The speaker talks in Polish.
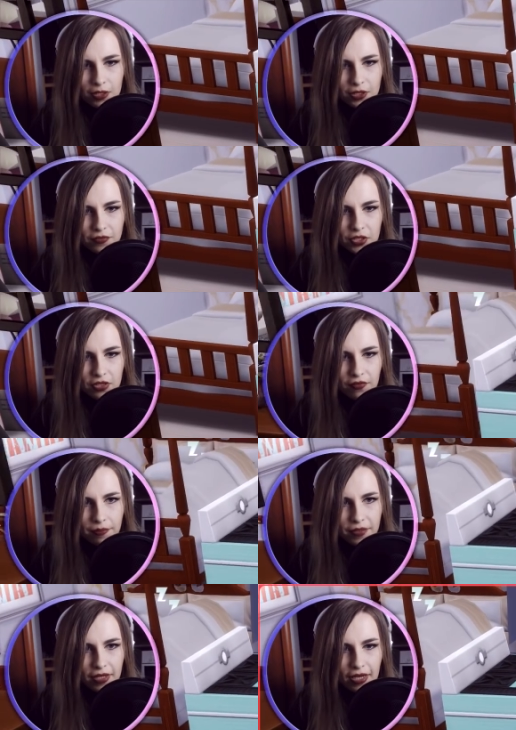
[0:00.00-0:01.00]
No, oczywiście
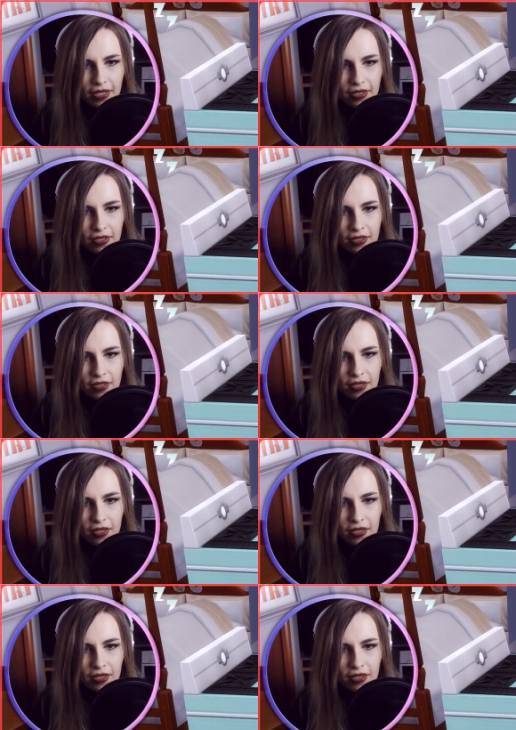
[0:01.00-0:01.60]
wampirek.